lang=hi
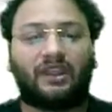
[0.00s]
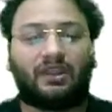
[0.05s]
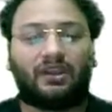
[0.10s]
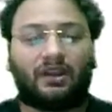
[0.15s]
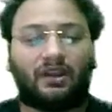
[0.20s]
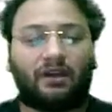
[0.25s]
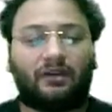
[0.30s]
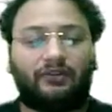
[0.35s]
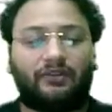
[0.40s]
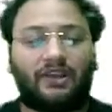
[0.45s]

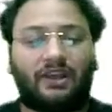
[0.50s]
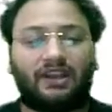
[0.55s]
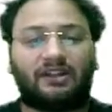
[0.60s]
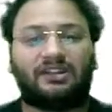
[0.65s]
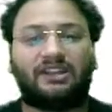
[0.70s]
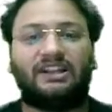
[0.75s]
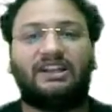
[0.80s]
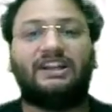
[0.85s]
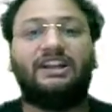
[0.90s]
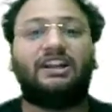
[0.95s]
वी आर
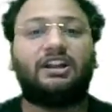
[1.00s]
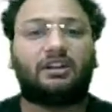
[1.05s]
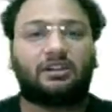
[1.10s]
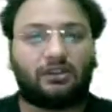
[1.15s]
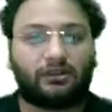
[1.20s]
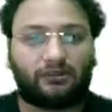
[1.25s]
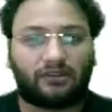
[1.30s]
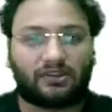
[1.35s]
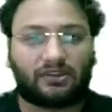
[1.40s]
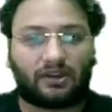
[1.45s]
द लीडर्स
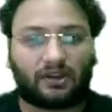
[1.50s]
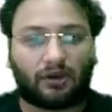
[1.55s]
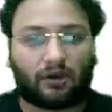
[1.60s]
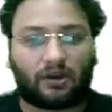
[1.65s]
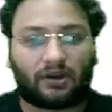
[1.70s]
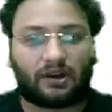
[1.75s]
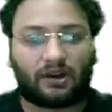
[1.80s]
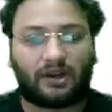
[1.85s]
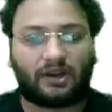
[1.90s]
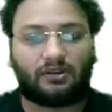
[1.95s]
ऑफ दिस
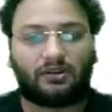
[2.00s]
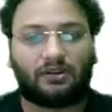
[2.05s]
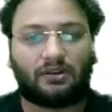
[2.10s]
ऑनलाइन